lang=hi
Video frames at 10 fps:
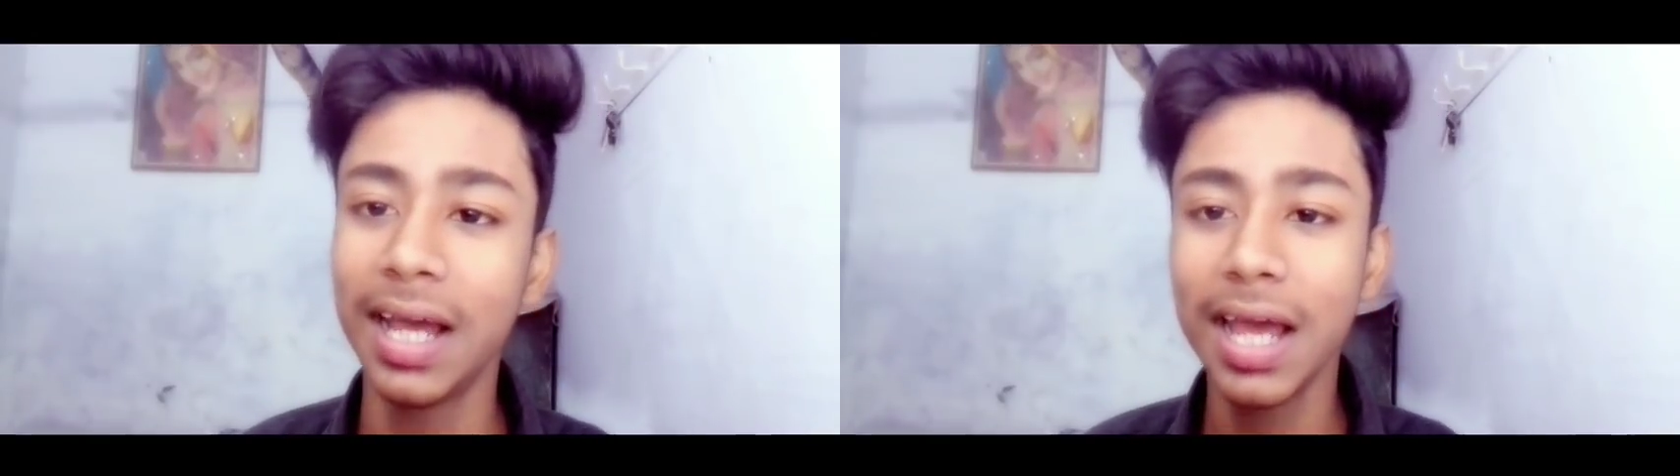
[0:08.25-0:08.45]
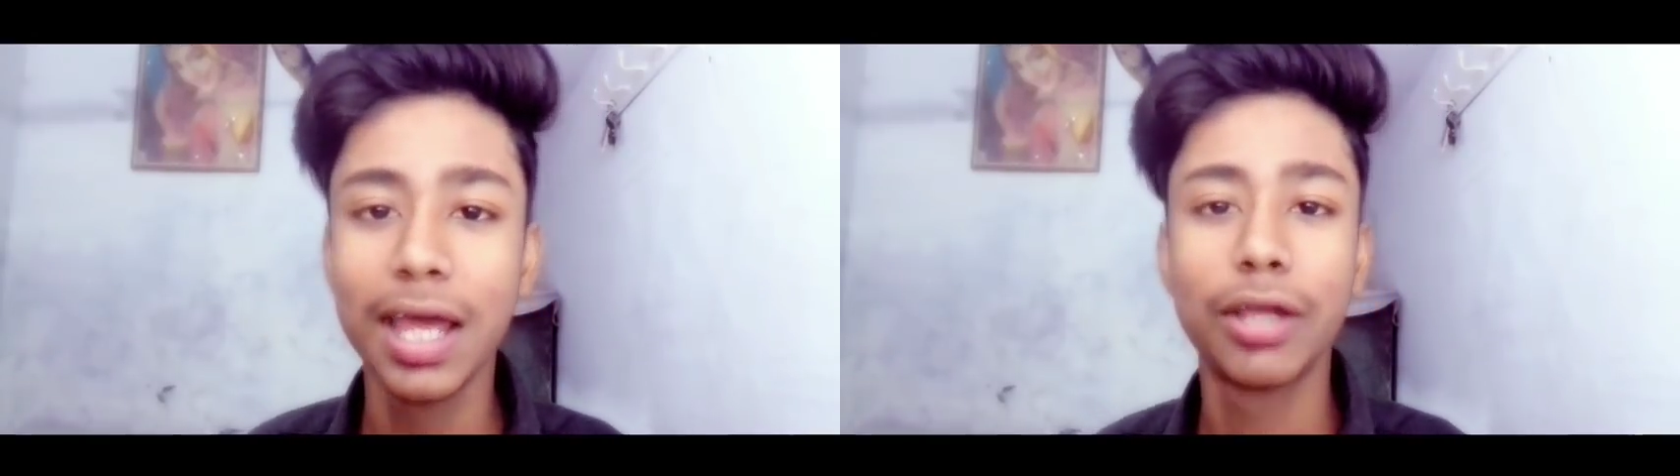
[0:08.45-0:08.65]

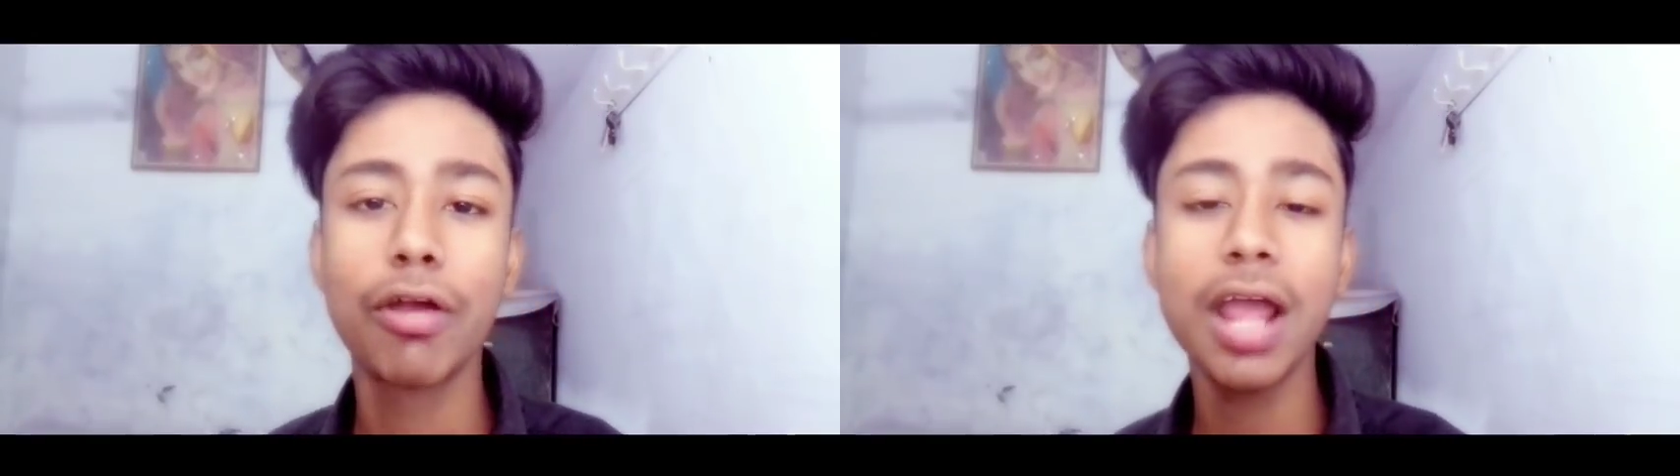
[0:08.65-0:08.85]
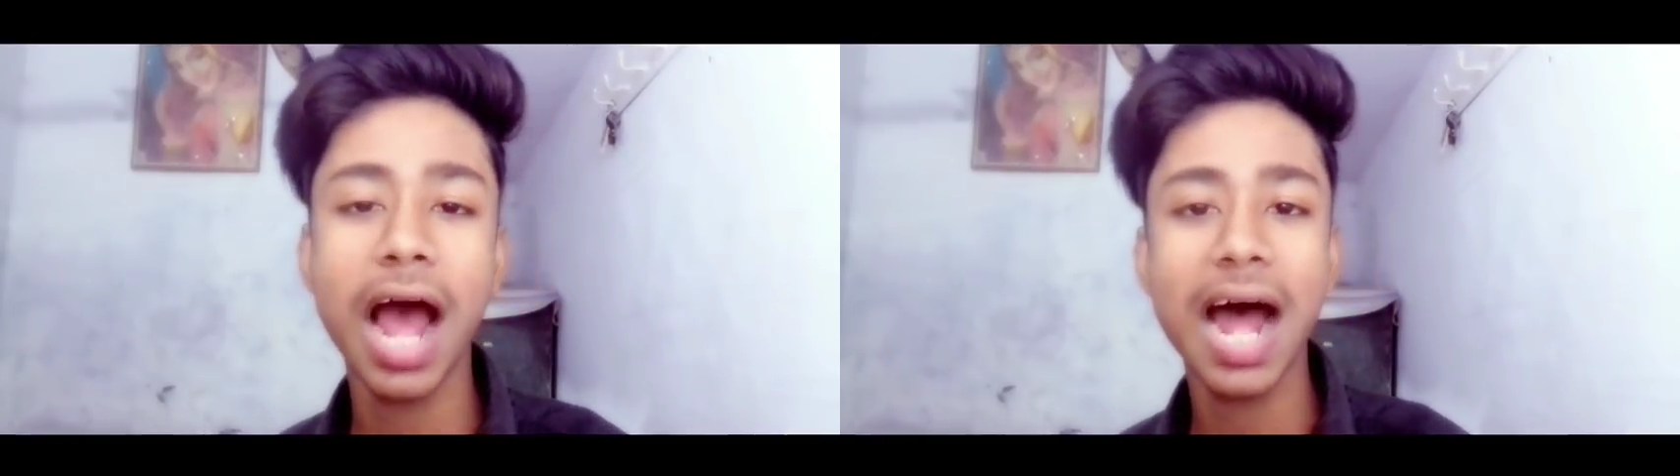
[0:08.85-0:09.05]

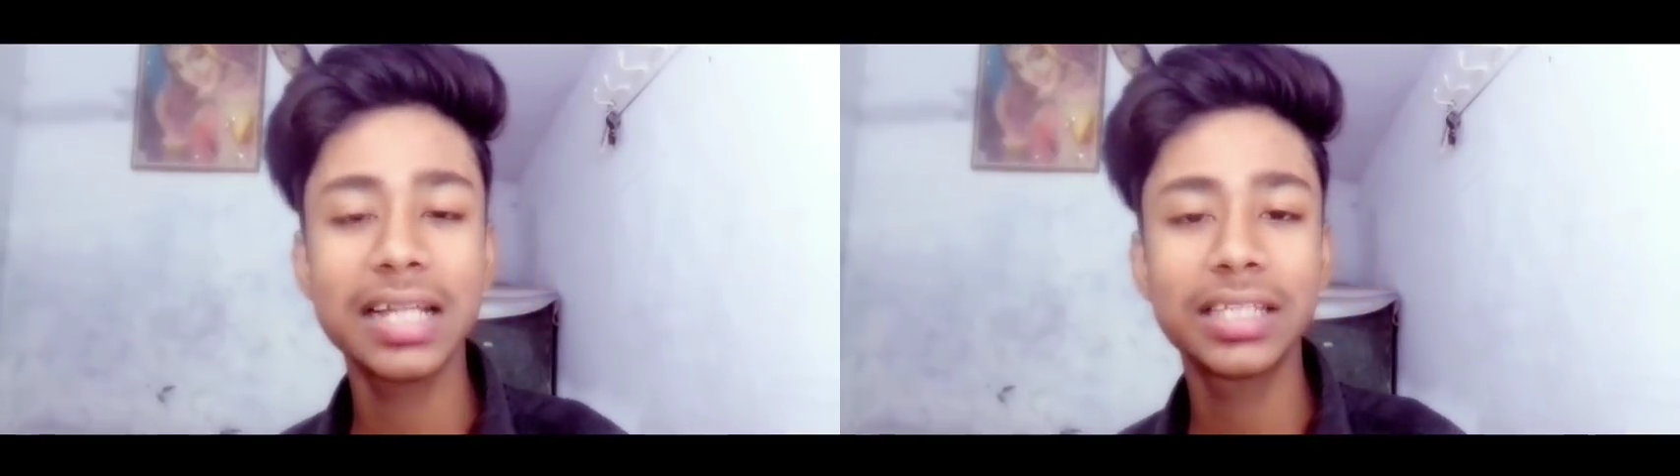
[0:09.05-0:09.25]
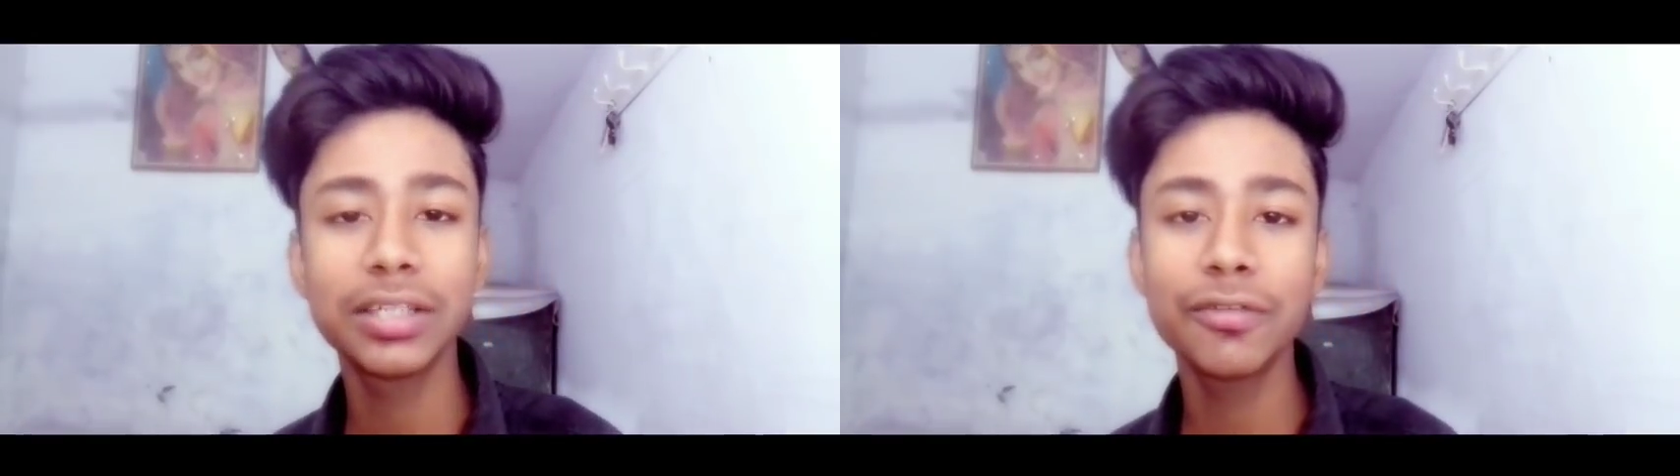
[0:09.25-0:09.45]
क्योंकि
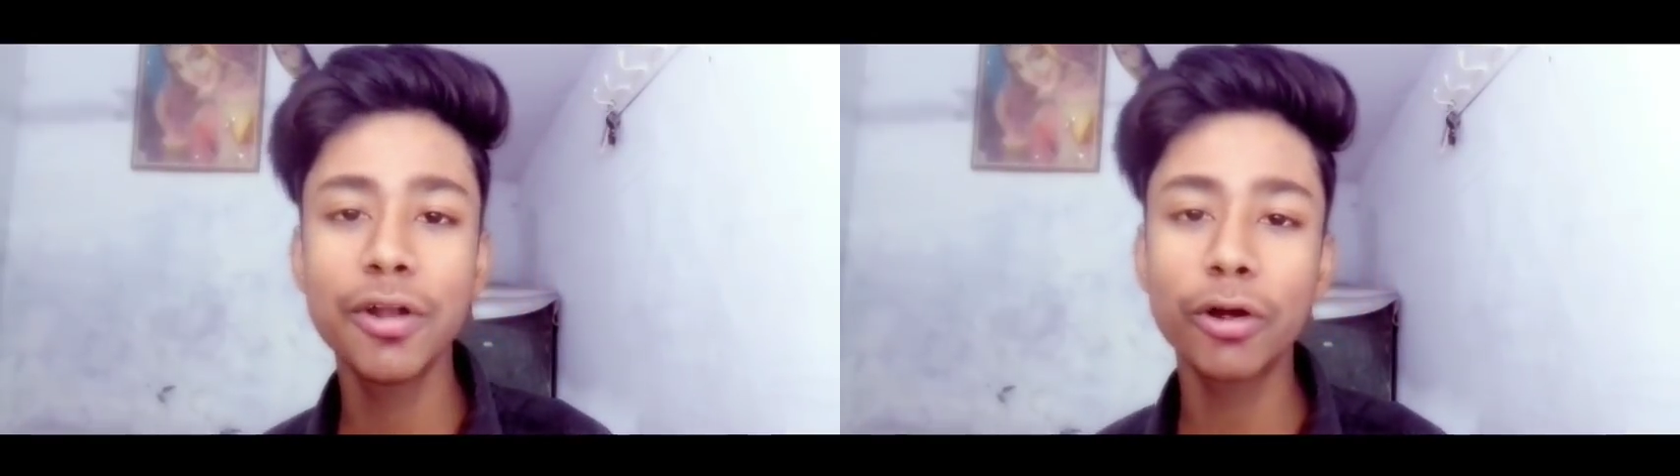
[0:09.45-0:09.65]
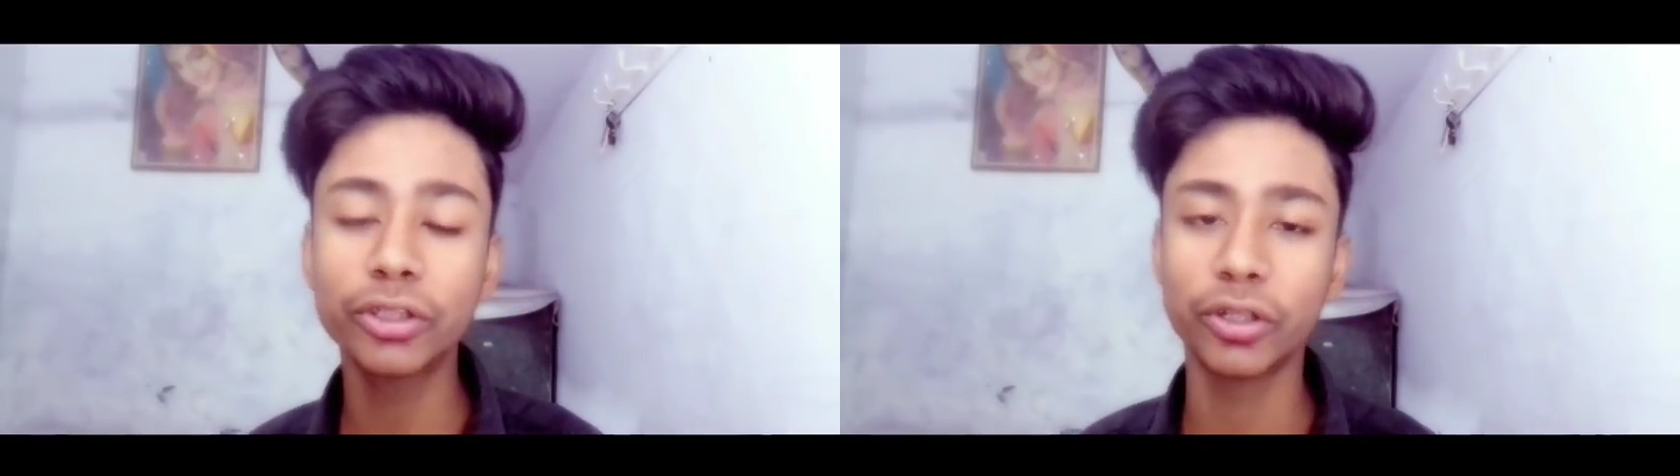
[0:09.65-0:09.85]
आज की इस वीडियो को